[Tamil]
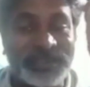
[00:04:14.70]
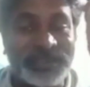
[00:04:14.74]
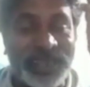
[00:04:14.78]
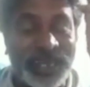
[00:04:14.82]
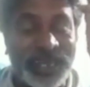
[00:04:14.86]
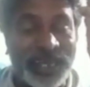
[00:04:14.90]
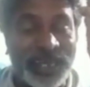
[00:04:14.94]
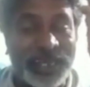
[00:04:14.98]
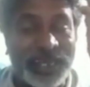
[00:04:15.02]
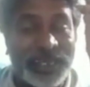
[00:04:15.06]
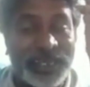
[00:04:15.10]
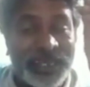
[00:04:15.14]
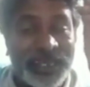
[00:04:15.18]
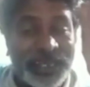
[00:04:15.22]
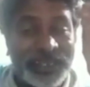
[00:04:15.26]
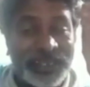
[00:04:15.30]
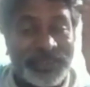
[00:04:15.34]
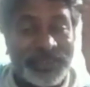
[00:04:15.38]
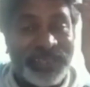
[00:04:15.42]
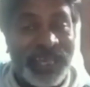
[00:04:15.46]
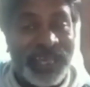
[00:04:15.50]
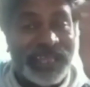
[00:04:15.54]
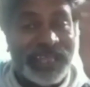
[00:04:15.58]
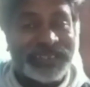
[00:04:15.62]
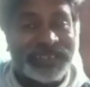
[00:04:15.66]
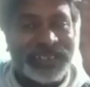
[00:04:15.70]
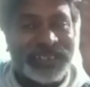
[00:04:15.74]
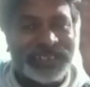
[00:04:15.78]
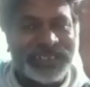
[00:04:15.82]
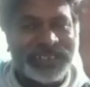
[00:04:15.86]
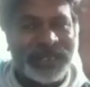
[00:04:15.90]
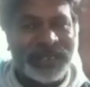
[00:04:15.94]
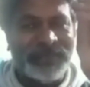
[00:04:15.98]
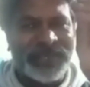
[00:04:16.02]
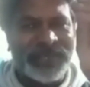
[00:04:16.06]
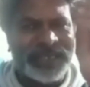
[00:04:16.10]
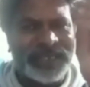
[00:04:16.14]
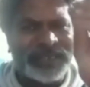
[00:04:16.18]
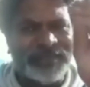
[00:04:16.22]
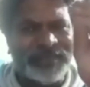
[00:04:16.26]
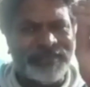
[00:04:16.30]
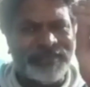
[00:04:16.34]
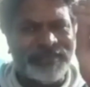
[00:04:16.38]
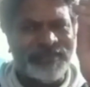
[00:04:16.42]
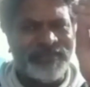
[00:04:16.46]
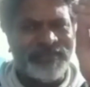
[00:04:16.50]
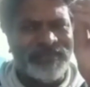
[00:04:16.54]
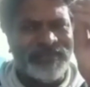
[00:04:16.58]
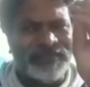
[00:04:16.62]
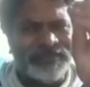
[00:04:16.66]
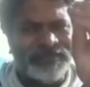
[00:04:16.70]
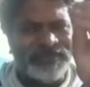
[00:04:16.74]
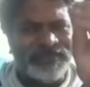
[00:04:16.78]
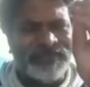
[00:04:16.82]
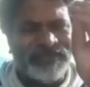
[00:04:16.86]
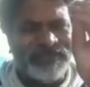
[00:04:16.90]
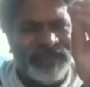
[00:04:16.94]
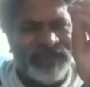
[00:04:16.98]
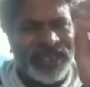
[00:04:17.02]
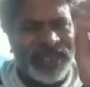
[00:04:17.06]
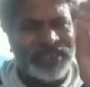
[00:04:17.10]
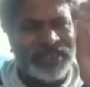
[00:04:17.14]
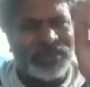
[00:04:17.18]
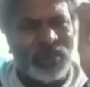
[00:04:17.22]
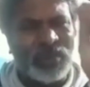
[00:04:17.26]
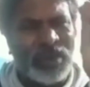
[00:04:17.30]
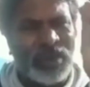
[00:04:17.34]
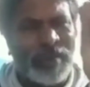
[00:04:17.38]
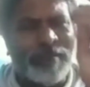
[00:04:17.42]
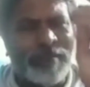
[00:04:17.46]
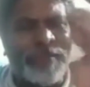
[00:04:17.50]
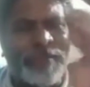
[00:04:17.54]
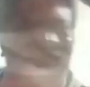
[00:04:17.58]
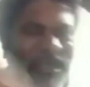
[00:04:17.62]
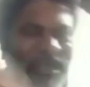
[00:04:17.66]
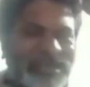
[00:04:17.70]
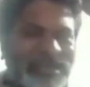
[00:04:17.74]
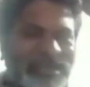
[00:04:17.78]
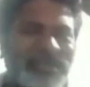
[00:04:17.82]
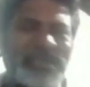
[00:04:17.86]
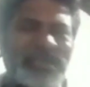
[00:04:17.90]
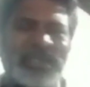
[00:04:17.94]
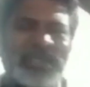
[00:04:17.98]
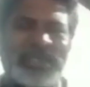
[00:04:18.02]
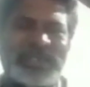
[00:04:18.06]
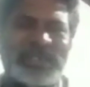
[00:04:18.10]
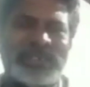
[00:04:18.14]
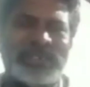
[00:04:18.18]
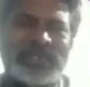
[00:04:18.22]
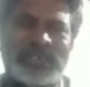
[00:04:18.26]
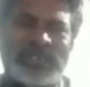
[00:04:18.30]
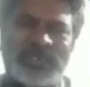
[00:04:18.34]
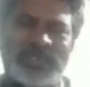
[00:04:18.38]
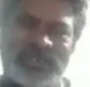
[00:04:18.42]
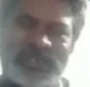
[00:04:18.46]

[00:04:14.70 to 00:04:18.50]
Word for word: இந்த தேசத்தின் மீது வைத்துள்ள பற்று